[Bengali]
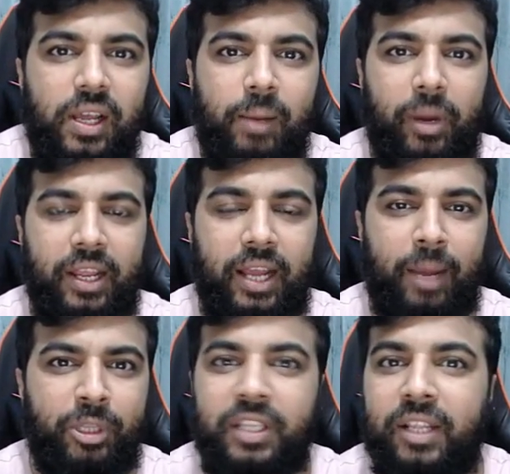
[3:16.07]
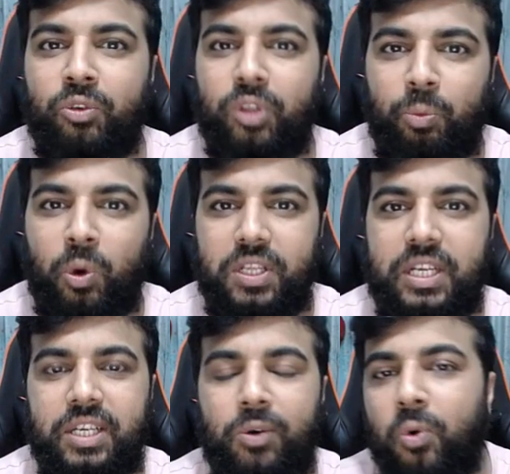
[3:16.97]
মানে আমি দ্বিধাদ্বন্দ্বে পড়ে যাই
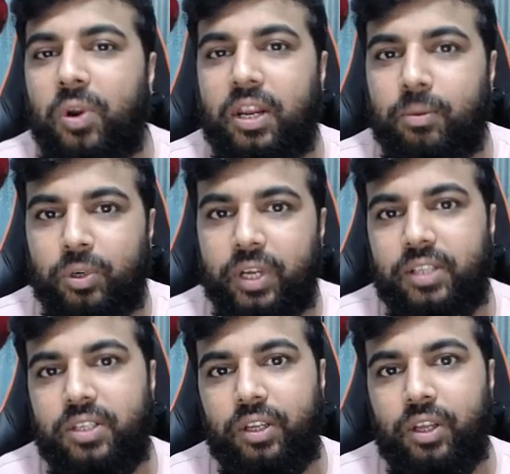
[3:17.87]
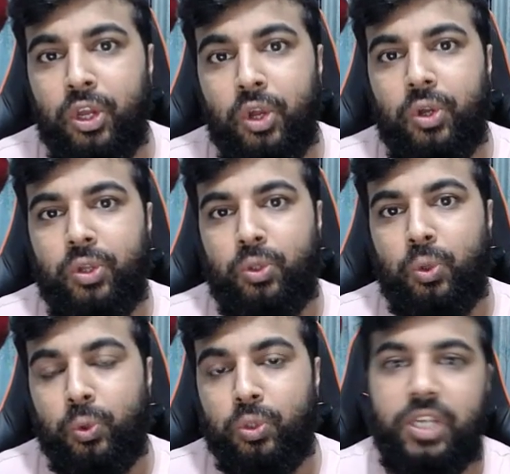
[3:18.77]
যে কোনটা নিব ঠিক আছে তো
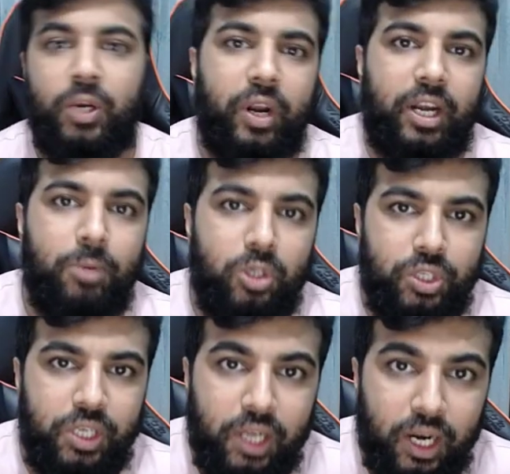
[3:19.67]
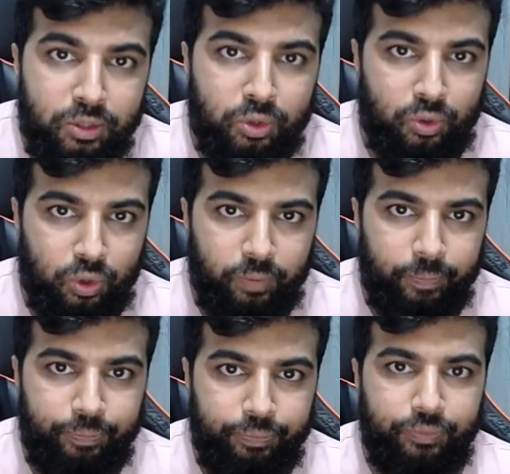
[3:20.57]
যে কোনো একটা বিষয় শেখার জন্য
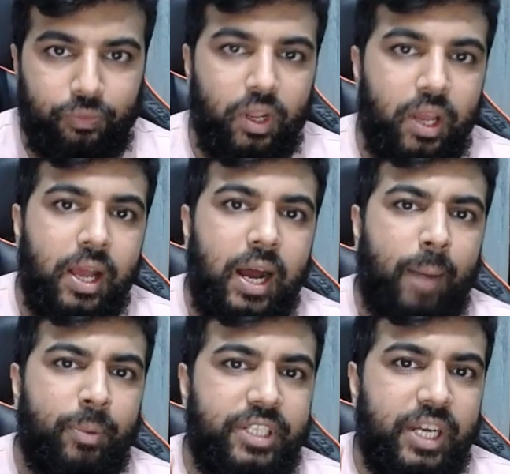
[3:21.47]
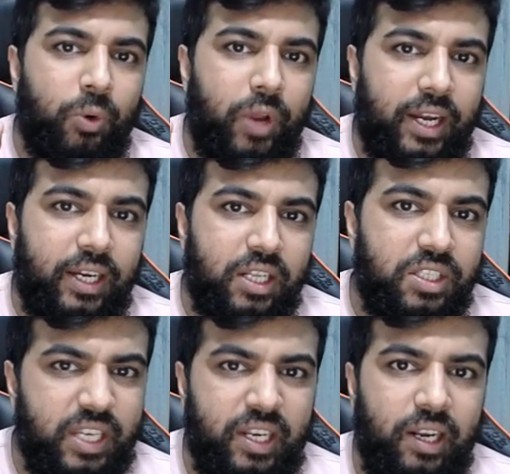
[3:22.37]
হুম আপনি যে কোনো একটা
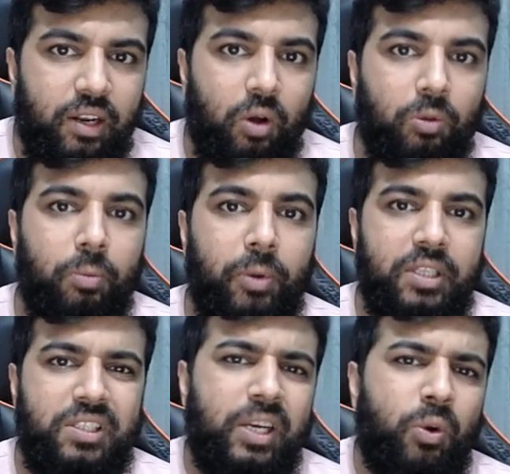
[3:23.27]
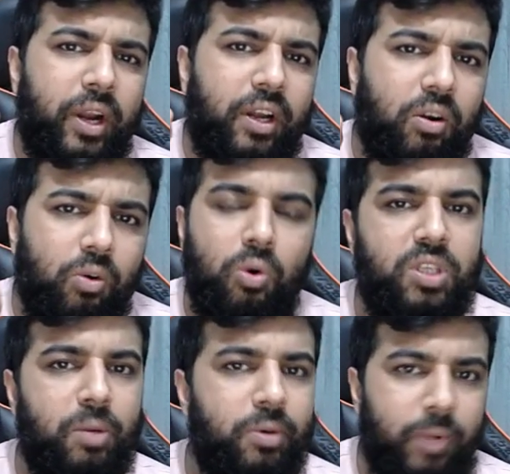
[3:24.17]
চ্যানেল অথবা যে কোনো একটা কোর্স
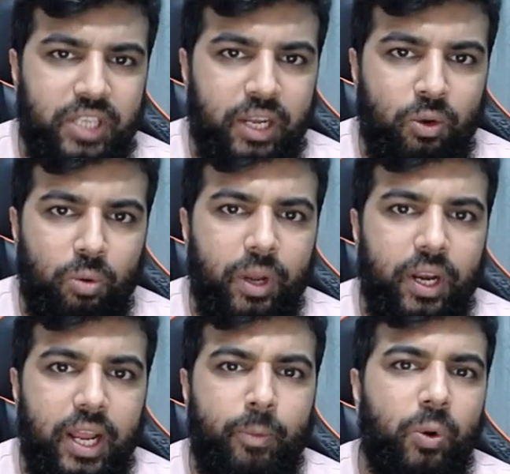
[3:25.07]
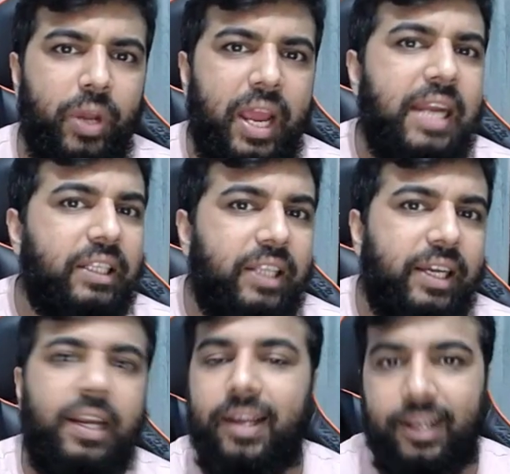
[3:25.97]
আপনি বাছাই করবেন এবং এইটা
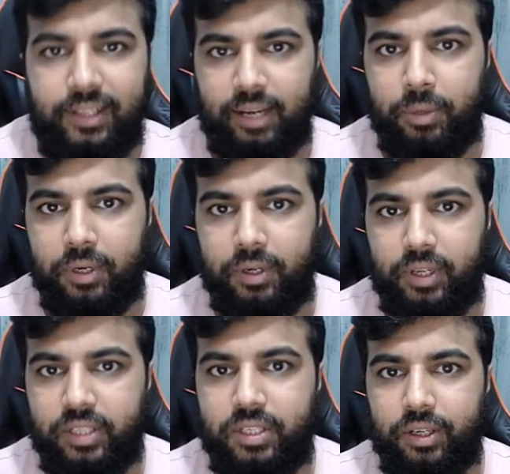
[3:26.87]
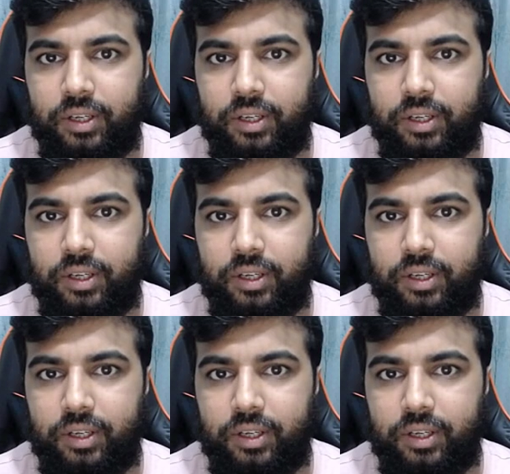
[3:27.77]
দেখে লেগে থাকবেন ঠিক আছে